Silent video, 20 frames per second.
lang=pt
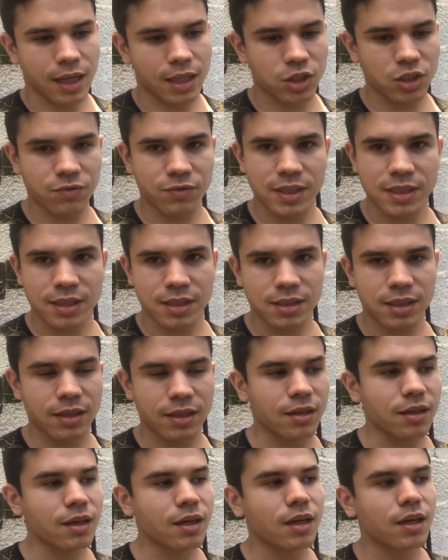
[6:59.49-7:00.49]
As divisas
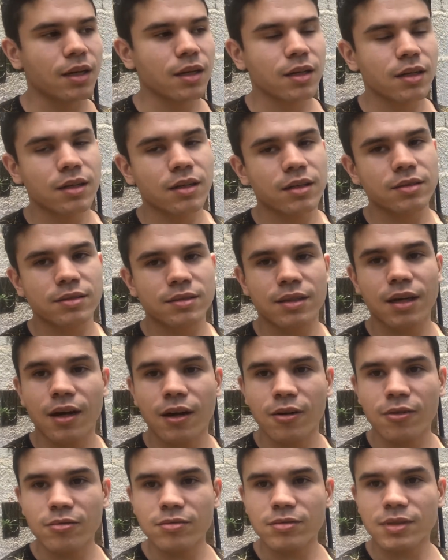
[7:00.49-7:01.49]
dele.
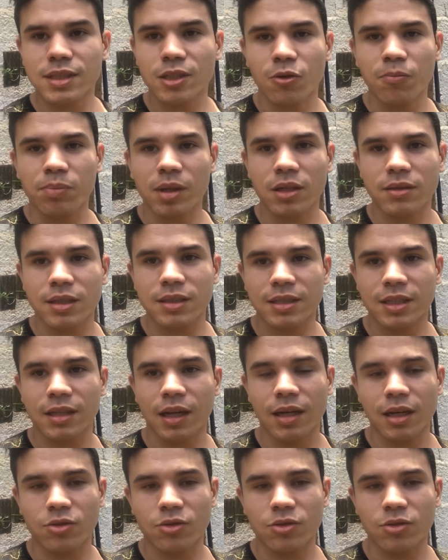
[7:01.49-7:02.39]
Então, são plantas que na